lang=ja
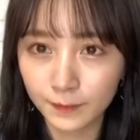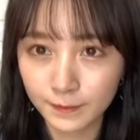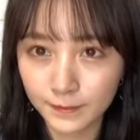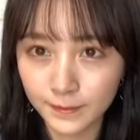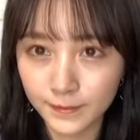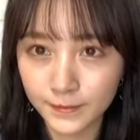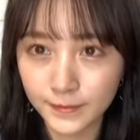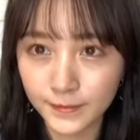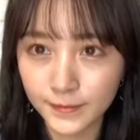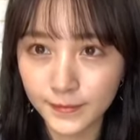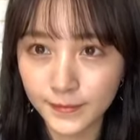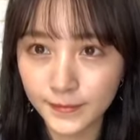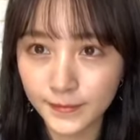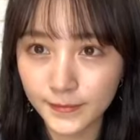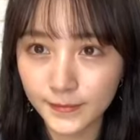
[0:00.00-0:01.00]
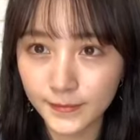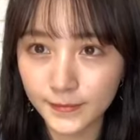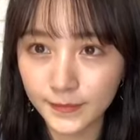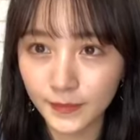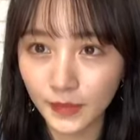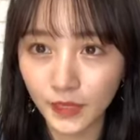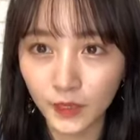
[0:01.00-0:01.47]
うん
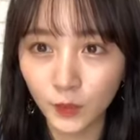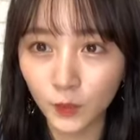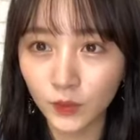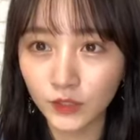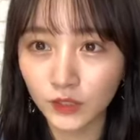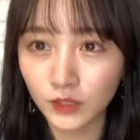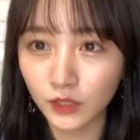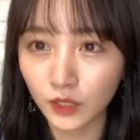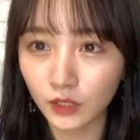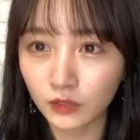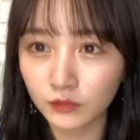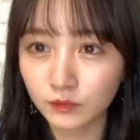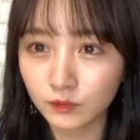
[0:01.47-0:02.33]
よかった